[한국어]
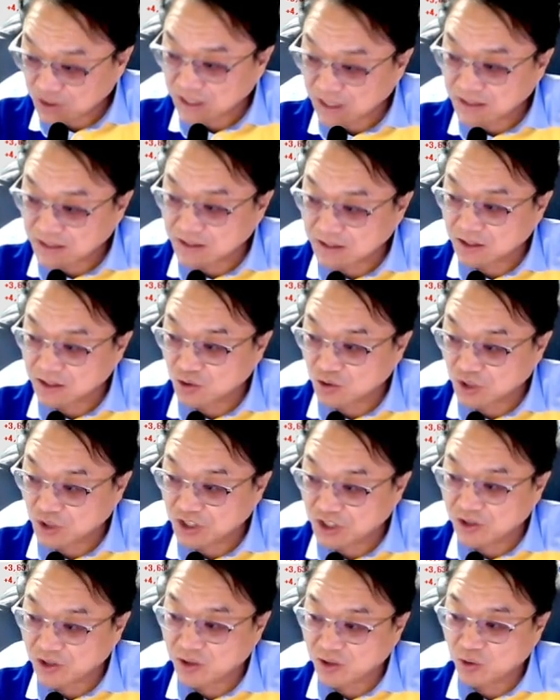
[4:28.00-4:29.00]
추가
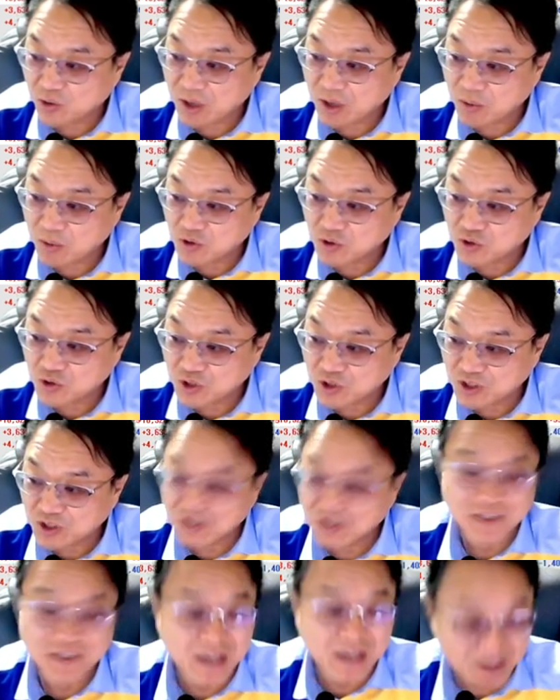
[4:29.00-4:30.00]
상승을 또 기대도 해볼
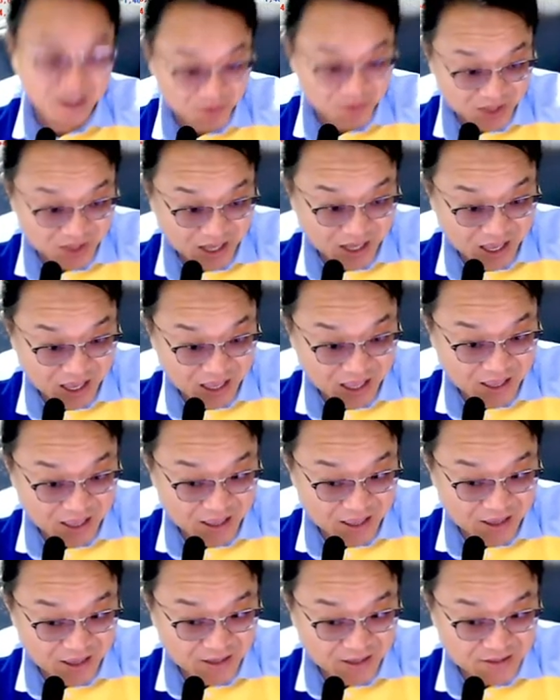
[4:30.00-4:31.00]
수 있는 그런 상황입니다.
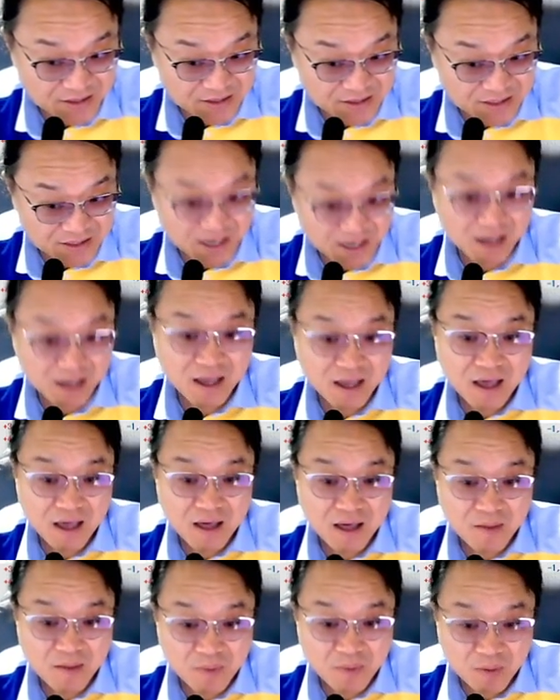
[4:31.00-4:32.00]

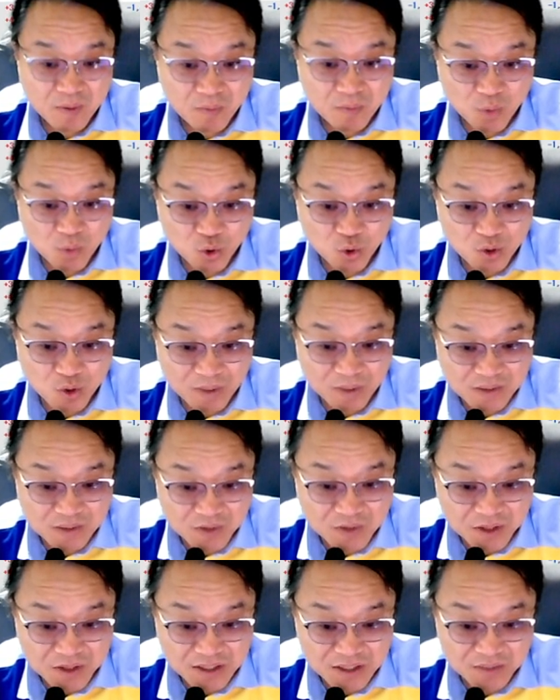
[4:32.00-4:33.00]
자,
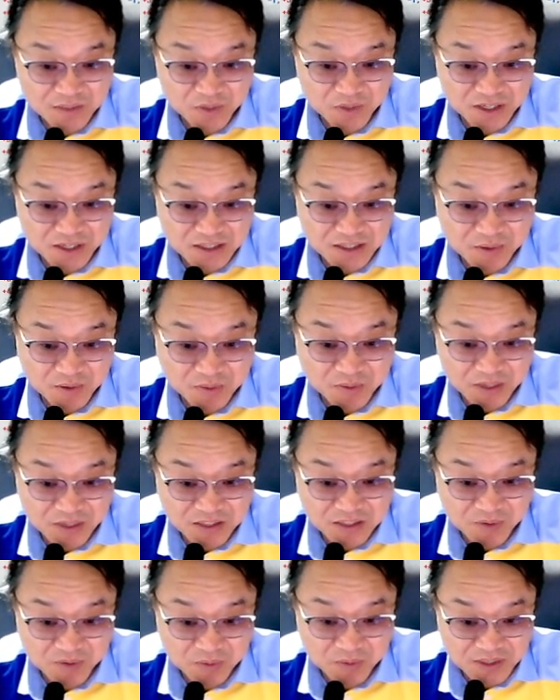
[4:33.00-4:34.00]
모두에 말씀드렸다시피
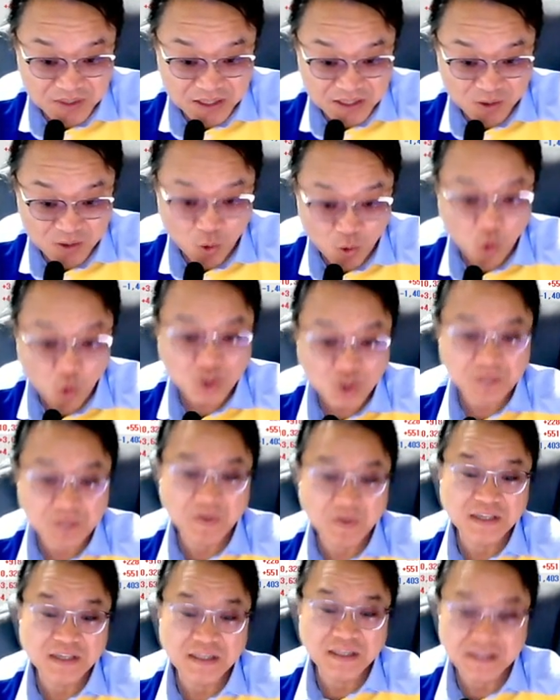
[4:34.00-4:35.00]
38.2%
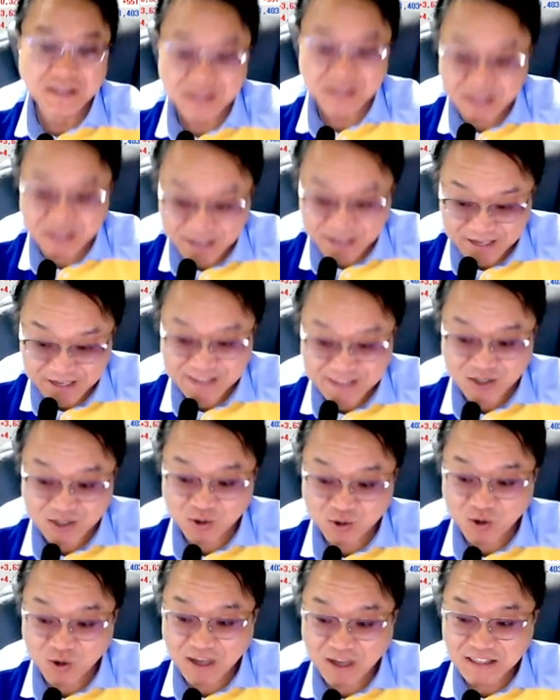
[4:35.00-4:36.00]
50%
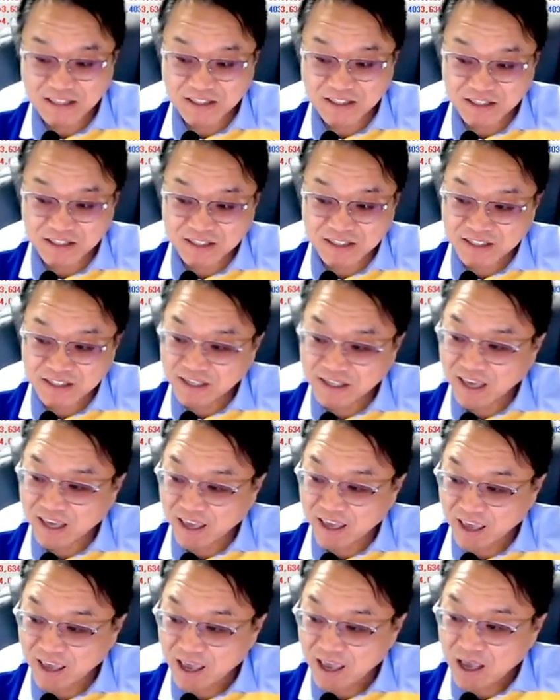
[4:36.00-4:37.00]
정도까지는
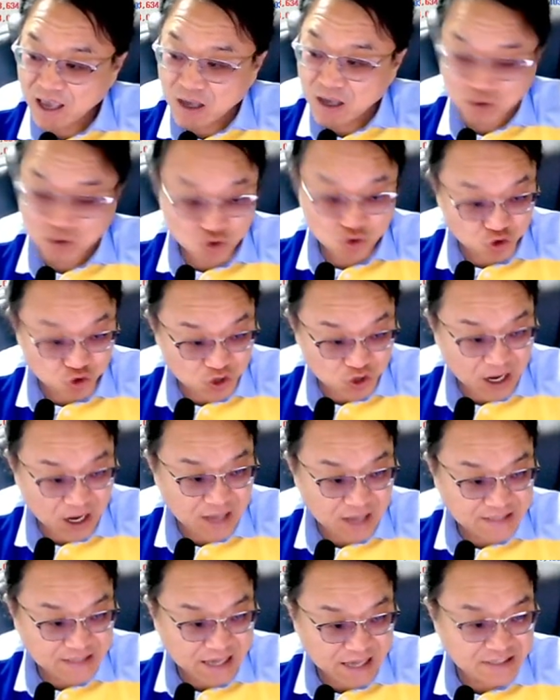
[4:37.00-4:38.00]
이렇게
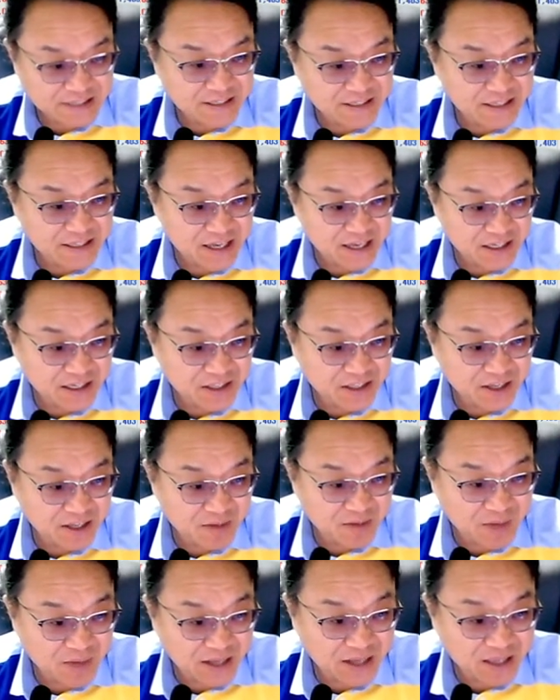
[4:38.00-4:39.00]
추가 상승에
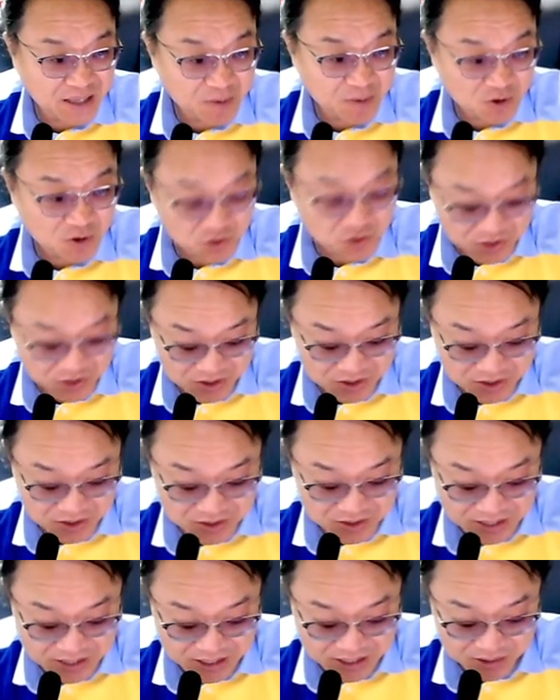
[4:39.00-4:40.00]
대한 기대를 많이 해볼 수
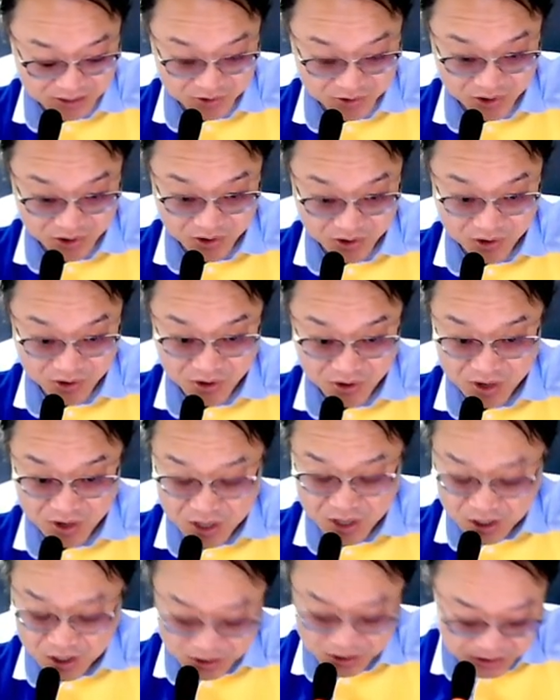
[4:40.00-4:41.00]
있는 그런
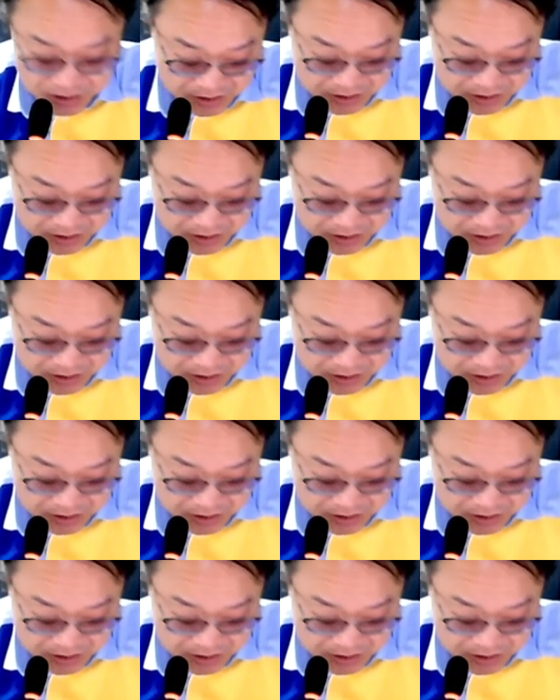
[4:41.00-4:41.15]
상황이고요.